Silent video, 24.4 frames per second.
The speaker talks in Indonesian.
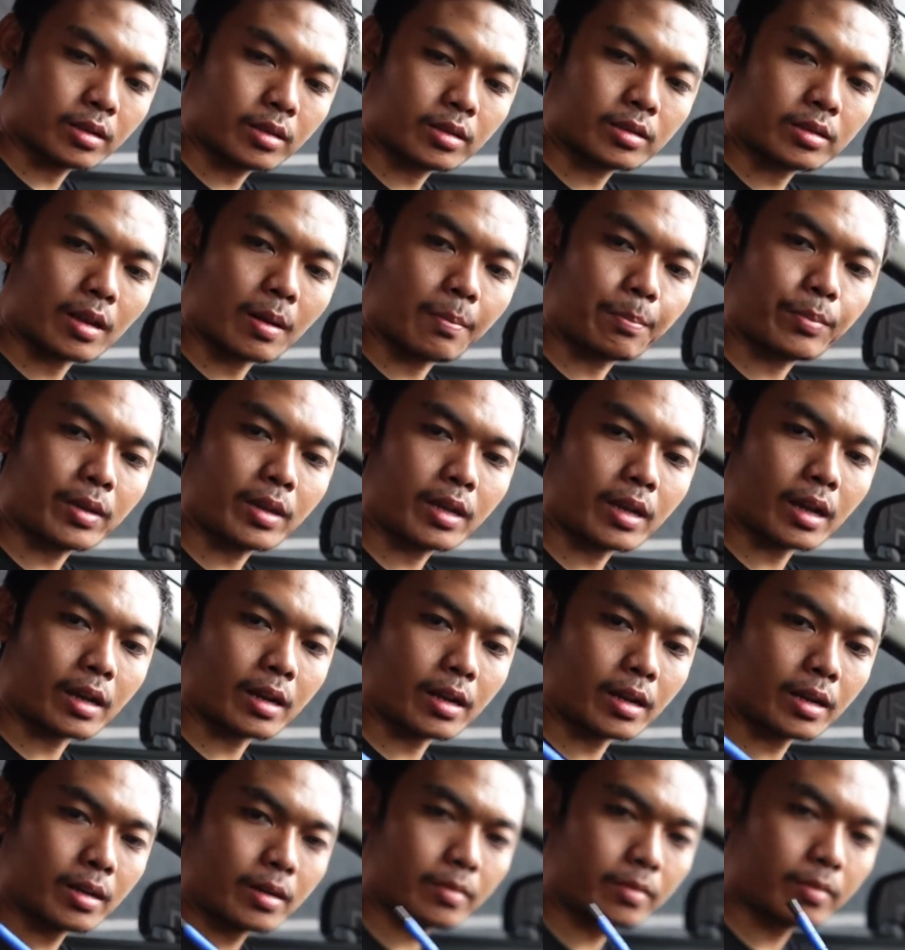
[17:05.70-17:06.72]
samping
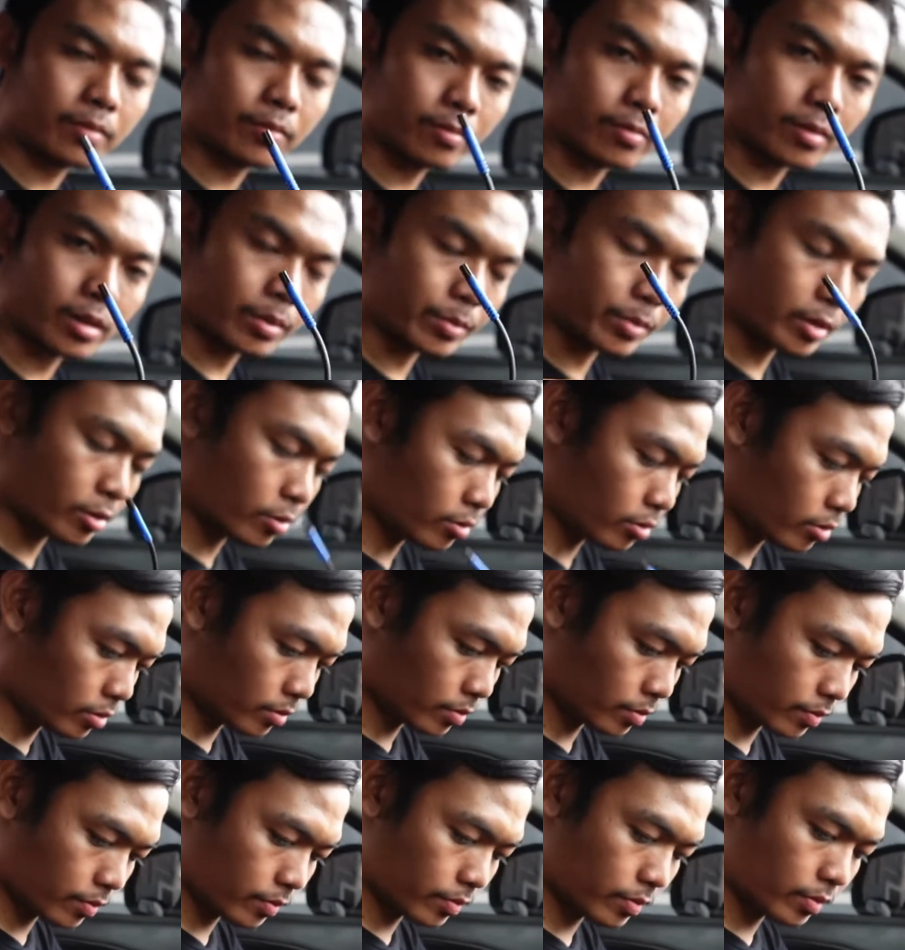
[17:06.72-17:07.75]
kanan warna biru
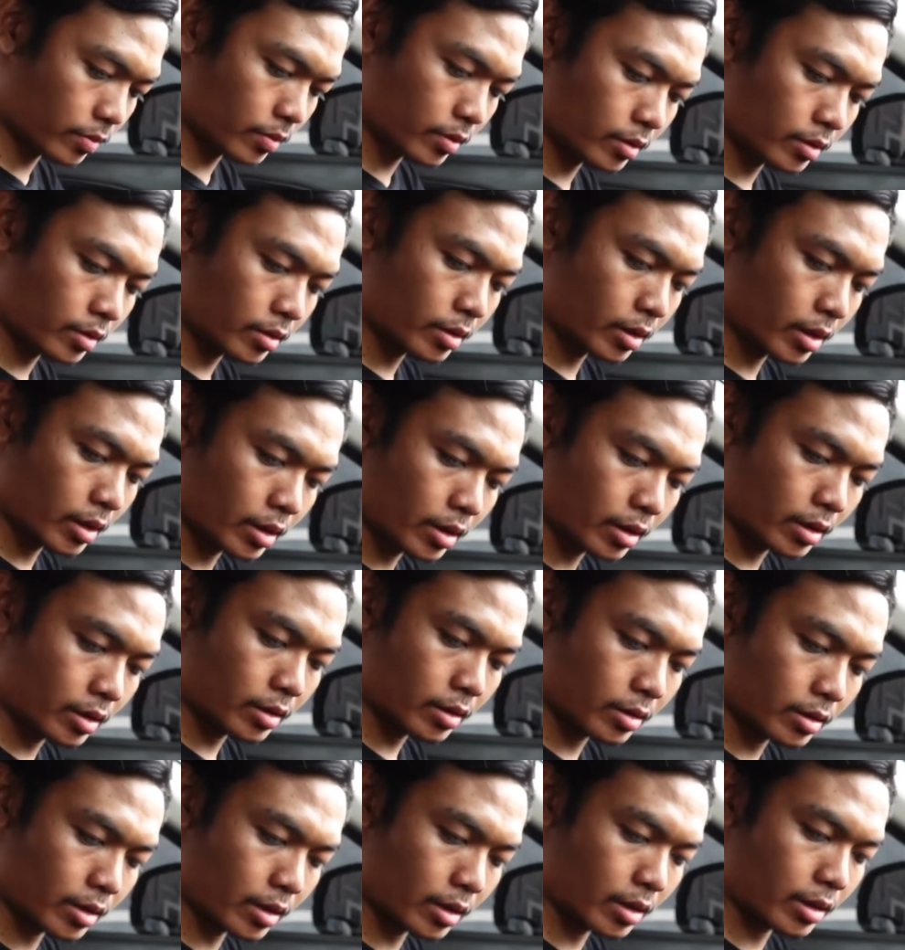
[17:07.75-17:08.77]

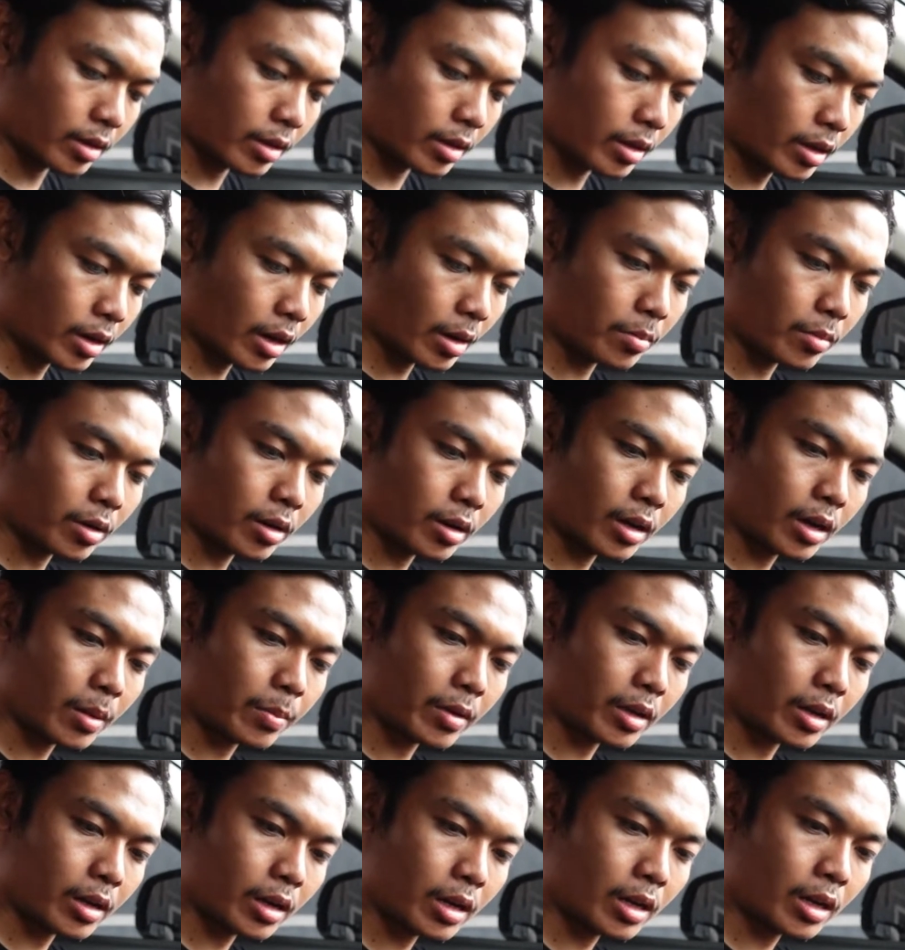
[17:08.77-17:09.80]
dan ini kabel
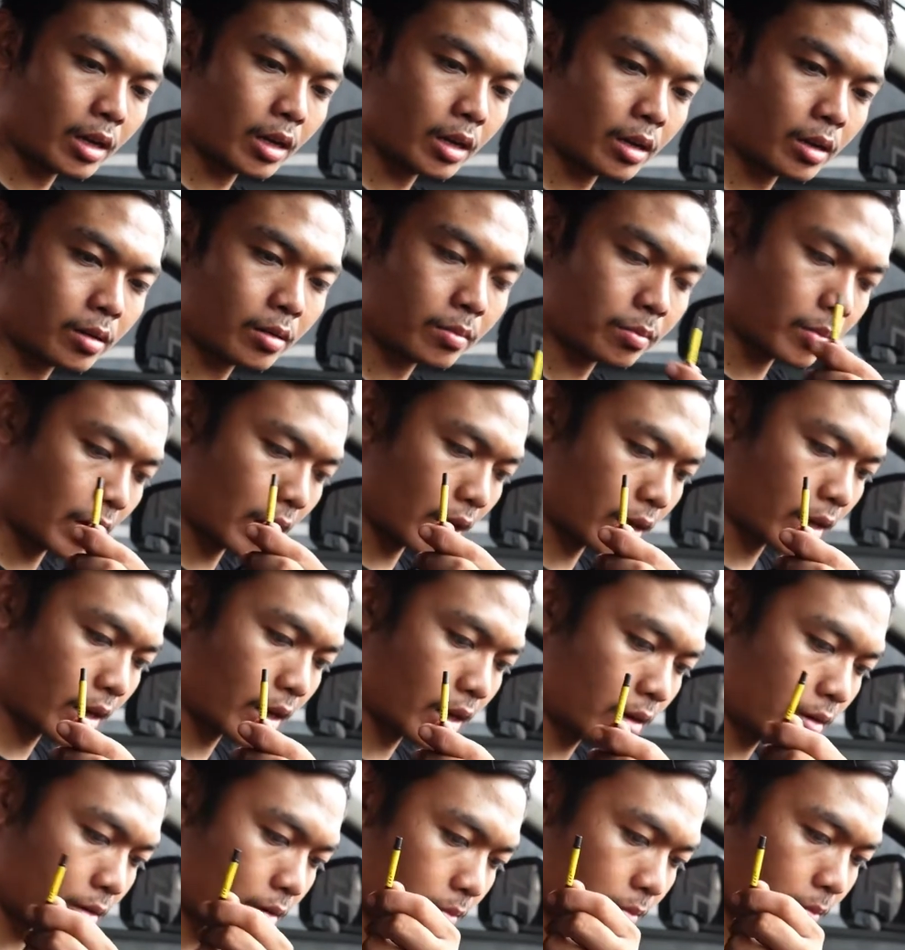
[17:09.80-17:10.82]
kamera
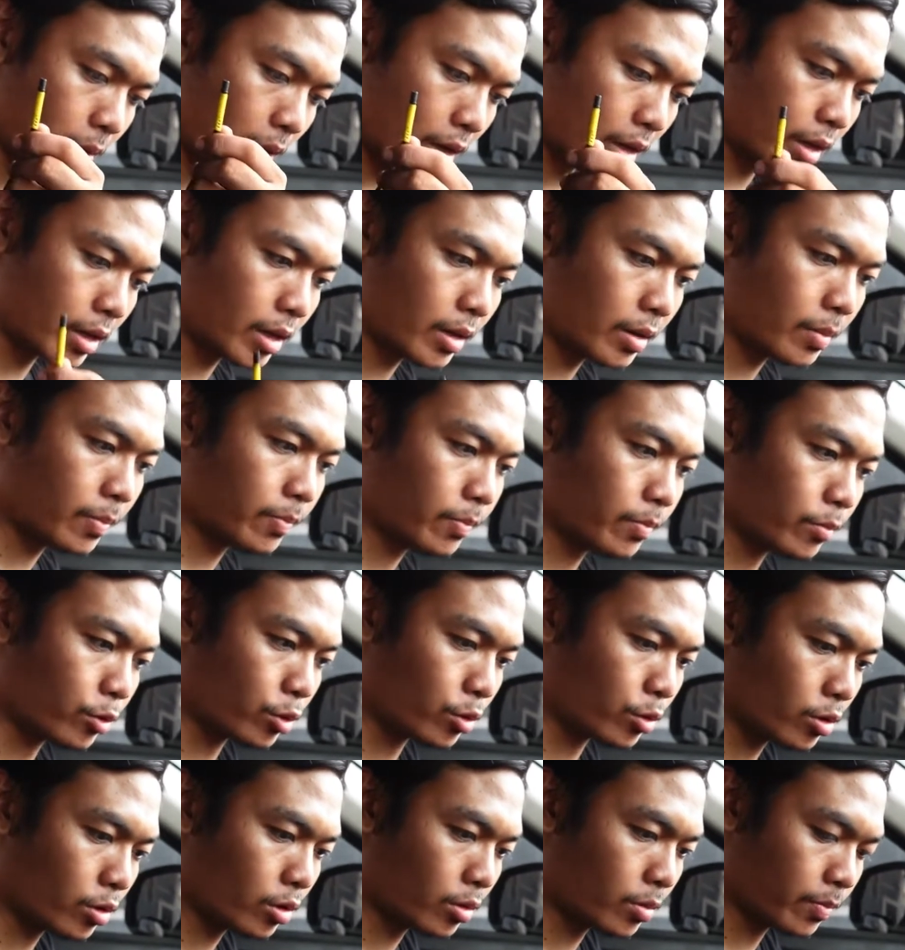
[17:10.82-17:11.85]
belakang parking
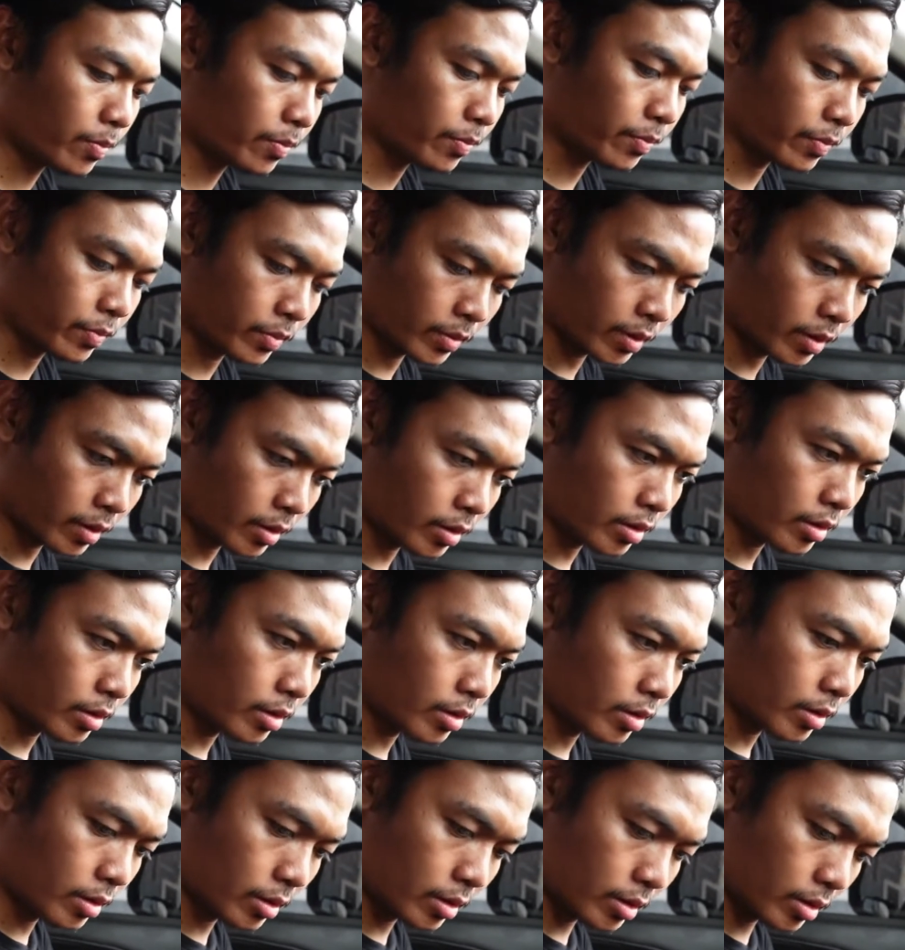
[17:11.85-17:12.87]
mundur
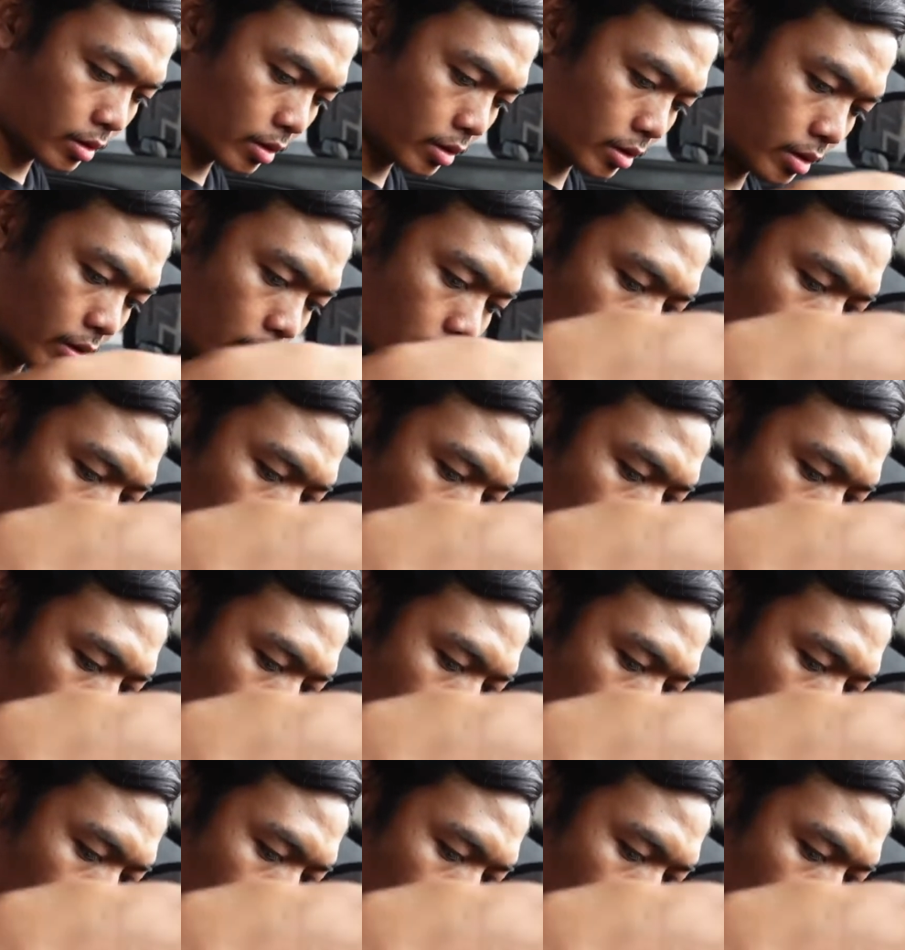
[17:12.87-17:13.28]
ini